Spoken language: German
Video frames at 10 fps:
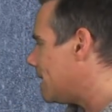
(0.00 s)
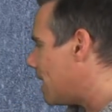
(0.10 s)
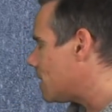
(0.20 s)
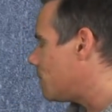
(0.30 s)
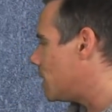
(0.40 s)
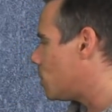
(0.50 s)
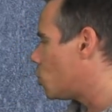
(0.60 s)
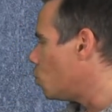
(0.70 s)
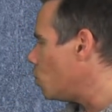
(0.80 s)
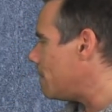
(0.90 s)
dass wir
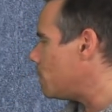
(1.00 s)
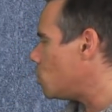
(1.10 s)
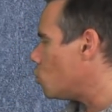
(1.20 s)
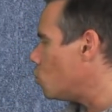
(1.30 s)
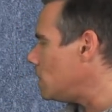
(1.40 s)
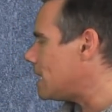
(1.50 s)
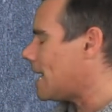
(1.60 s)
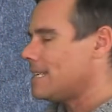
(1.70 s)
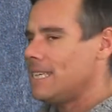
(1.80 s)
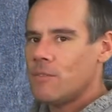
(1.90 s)
zunehmend
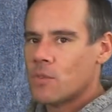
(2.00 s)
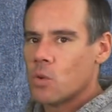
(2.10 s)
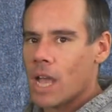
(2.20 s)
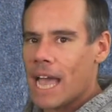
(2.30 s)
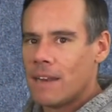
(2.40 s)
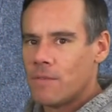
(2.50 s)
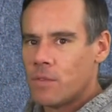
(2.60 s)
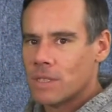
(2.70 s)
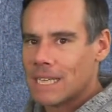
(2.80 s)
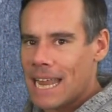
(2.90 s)
unter
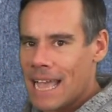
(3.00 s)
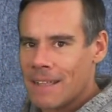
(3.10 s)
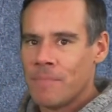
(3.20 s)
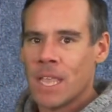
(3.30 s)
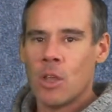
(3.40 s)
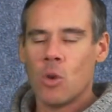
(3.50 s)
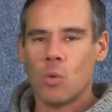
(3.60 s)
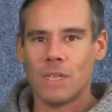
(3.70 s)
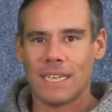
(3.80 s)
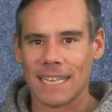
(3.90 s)
Tiefdruckeinfluss gelangen
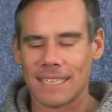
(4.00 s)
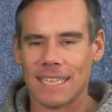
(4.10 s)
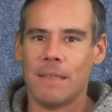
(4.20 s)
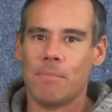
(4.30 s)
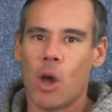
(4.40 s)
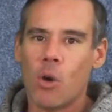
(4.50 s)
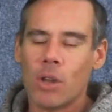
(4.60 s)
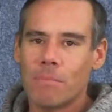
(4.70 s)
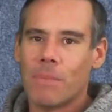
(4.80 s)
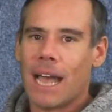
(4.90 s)
und das eben auch
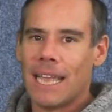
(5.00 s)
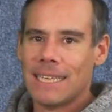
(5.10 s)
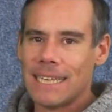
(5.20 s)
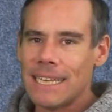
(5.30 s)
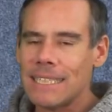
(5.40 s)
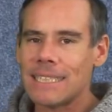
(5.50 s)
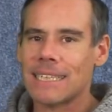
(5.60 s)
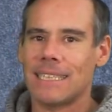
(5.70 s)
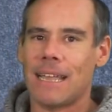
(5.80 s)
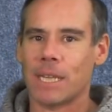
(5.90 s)
im Bereich
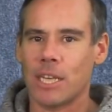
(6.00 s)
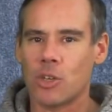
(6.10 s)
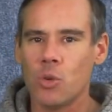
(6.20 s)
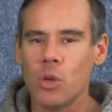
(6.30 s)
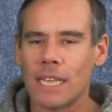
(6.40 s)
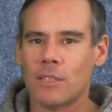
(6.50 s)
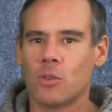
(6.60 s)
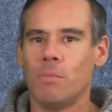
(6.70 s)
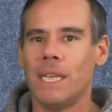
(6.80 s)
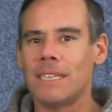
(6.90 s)
insgesamt recht kühler,
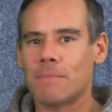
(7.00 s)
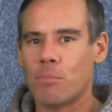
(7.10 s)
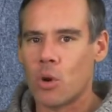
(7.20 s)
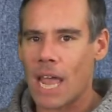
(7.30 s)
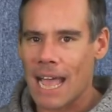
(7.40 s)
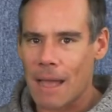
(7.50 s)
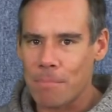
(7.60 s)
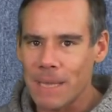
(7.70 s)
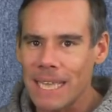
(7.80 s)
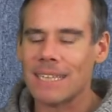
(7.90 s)
zumindest polarer
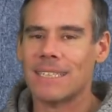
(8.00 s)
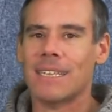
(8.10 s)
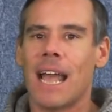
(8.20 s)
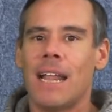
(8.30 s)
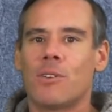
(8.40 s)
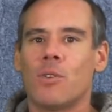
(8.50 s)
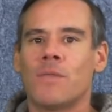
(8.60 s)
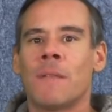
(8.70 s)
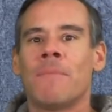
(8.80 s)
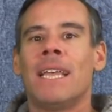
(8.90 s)

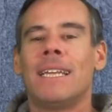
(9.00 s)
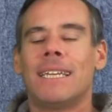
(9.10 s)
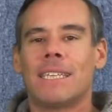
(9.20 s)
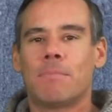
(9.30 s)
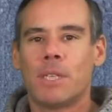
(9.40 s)
Meereskaltluft, das